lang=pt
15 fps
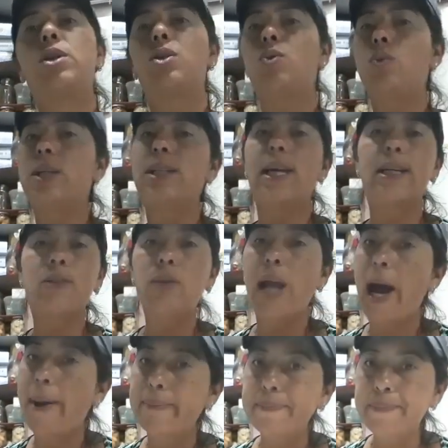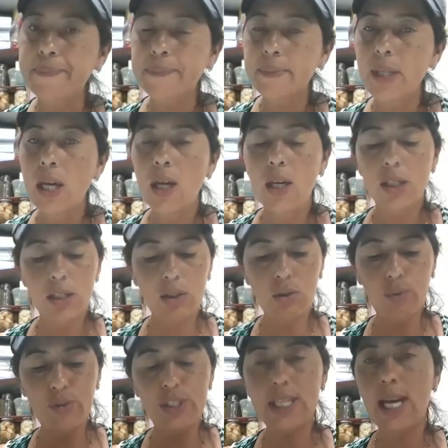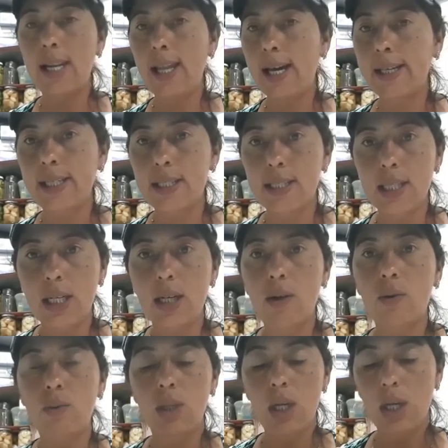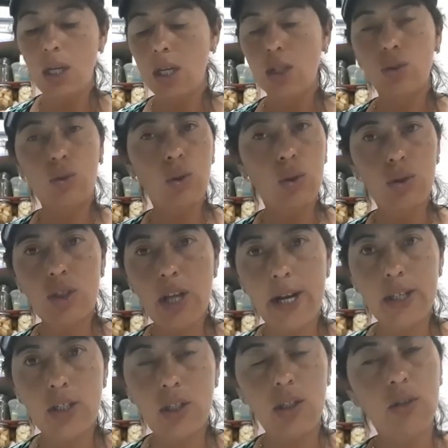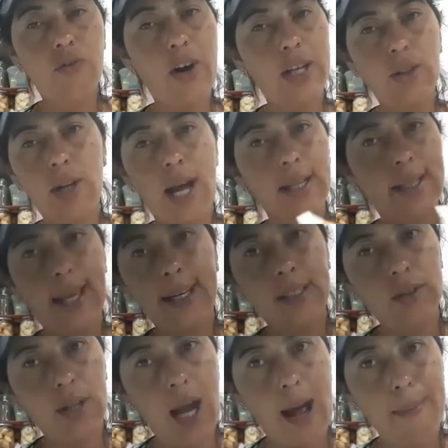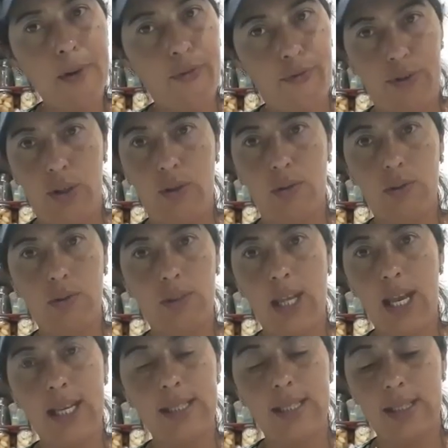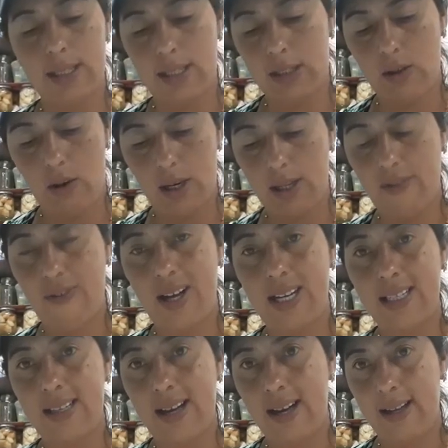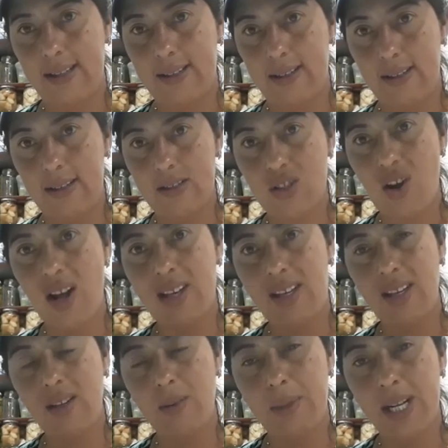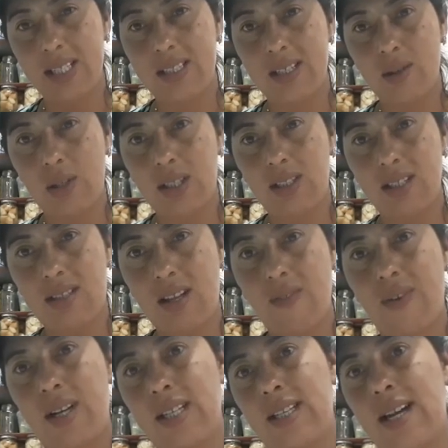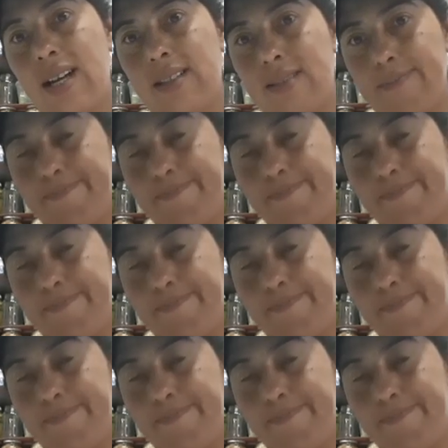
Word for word: Dura até que durar. Se tu fizer a lacração, tudo certinho, vai durar até que durar, meu filho. Não tem essas histórias de validade. É só aqui no Brasil que nós tem validade.